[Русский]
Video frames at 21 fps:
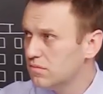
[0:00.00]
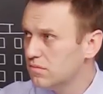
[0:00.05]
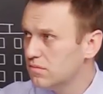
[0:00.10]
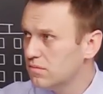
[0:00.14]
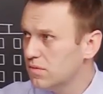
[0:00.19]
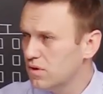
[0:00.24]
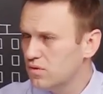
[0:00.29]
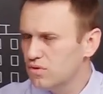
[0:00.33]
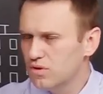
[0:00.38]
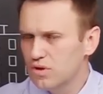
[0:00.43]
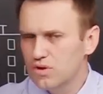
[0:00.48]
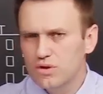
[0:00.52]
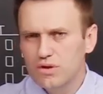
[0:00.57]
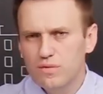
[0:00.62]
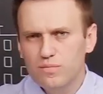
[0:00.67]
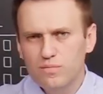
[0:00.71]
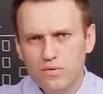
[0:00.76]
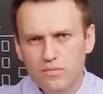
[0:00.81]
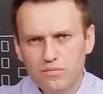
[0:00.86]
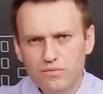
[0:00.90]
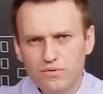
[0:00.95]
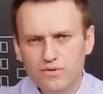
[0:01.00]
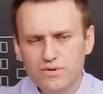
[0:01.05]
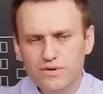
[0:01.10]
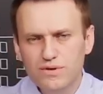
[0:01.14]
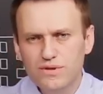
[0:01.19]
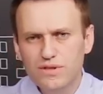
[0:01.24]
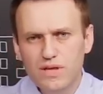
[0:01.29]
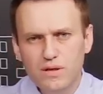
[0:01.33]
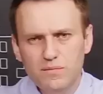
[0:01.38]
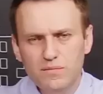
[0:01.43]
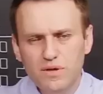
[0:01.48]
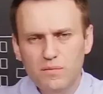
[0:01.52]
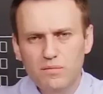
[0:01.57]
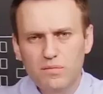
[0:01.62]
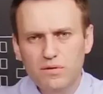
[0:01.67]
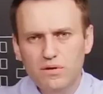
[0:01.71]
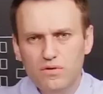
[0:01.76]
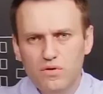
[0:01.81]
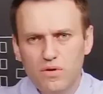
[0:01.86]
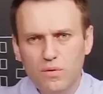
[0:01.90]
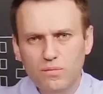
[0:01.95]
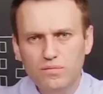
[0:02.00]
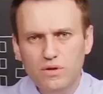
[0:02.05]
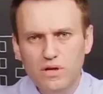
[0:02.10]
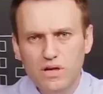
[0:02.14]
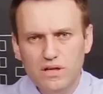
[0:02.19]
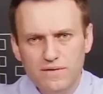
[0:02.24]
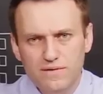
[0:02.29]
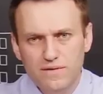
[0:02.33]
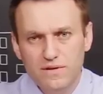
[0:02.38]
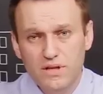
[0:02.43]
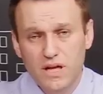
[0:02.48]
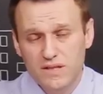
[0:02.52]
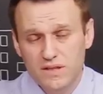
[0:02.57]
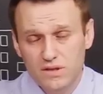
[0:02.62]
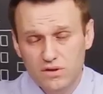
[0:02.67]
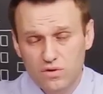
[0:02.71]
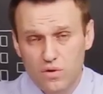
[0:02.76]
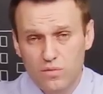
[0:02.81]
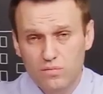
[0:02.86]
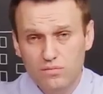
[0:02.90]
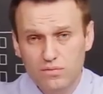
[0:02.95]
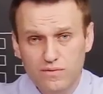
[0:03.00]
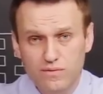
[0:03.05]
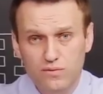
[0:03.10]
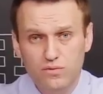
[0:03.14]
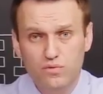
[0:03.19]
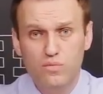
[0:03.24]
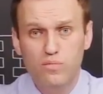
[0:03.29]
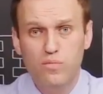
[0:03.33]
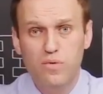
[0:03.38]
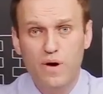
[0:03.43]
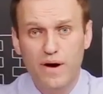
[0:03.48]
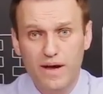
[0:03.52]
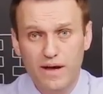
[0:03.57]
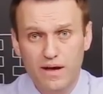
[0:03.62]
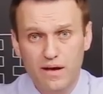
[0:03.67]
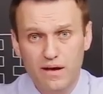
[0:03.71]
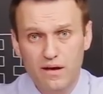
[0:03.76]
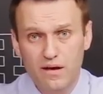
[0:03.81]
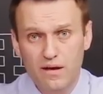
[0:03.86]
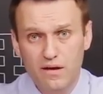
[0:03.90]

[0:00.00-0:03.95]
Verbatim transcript: Я уже даже не помню, 7 там было комнат или 12 комнат в Дубае.